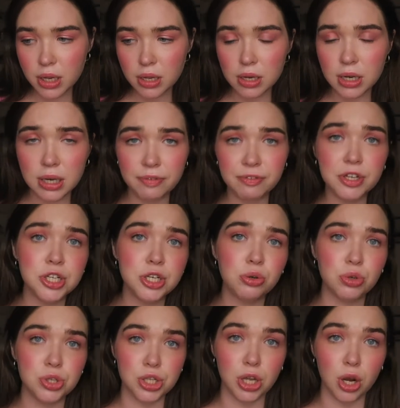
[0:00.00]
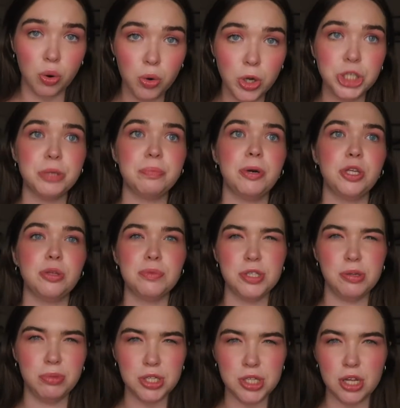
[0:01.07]
Э, фиксируется на коже, поэтому с
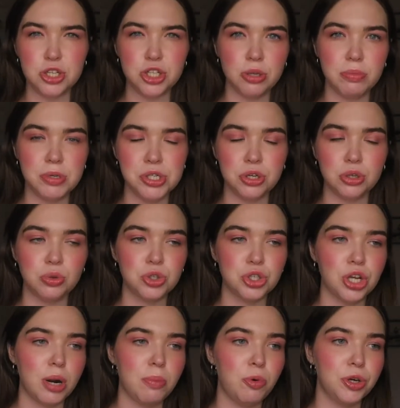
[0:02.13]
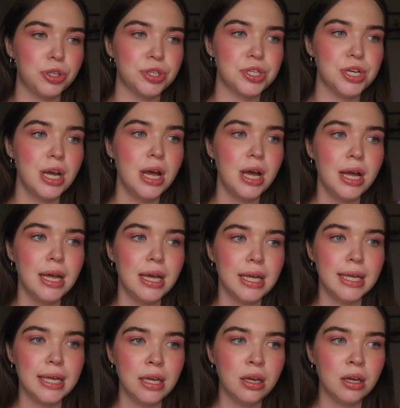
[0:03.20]
ним достаточно быстро нужно работать.
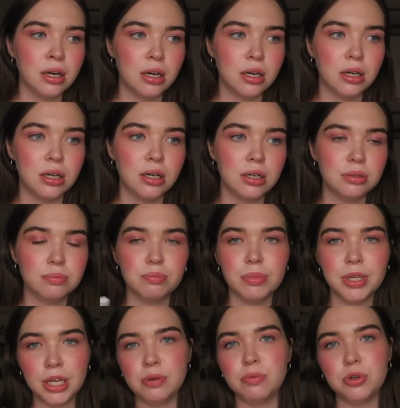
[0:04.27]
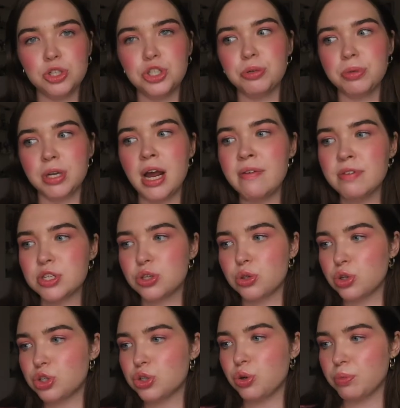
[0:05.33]
И э, мне он чем нравится,
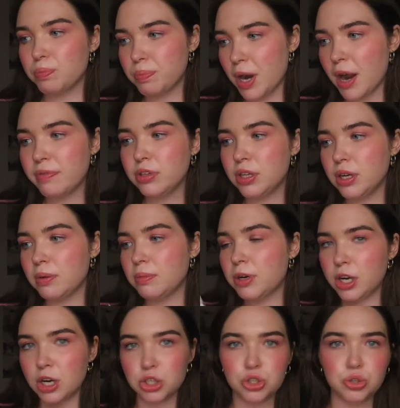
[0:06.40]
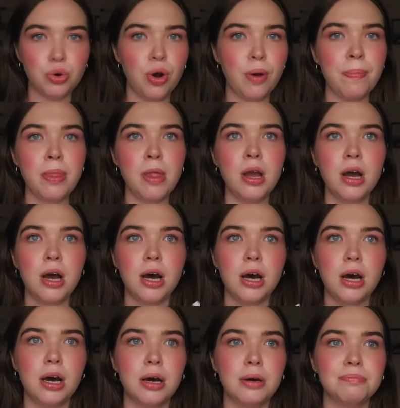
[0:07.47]
то что он правда хорошо
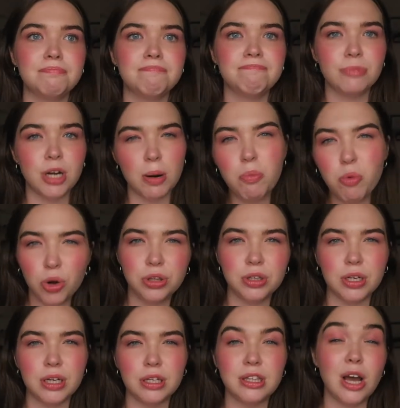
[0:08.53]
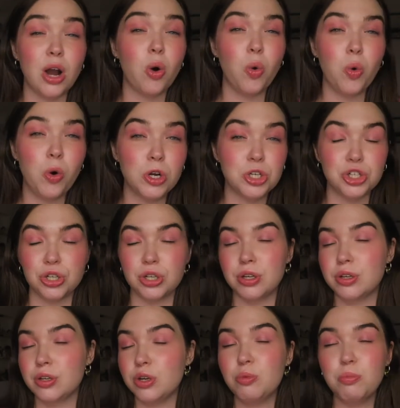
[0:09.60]
э, работает на
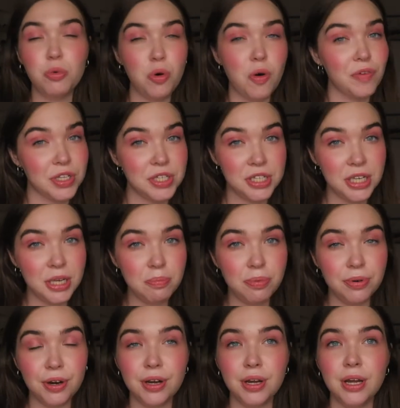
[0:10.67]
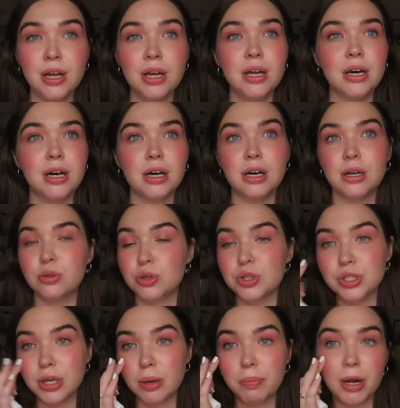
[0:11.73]
коже любого типа, э, то
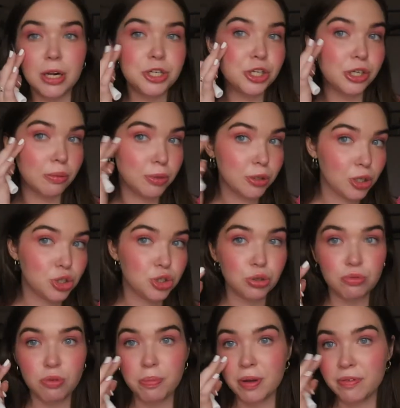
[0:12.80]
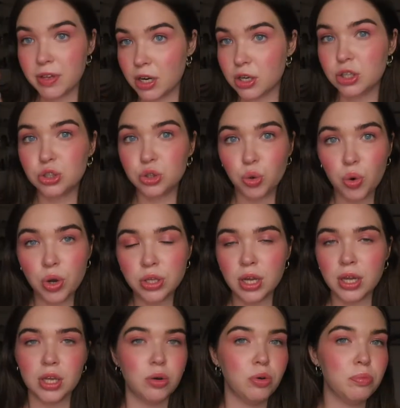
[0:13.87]
есть я пальчиком наношу его поверх
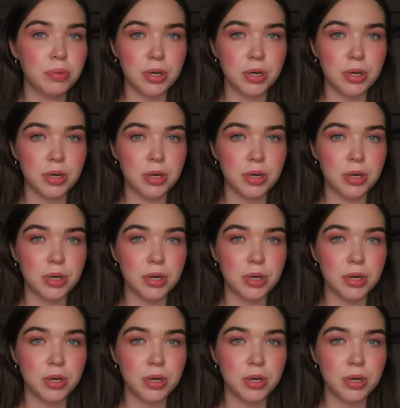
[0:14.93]
тона, и он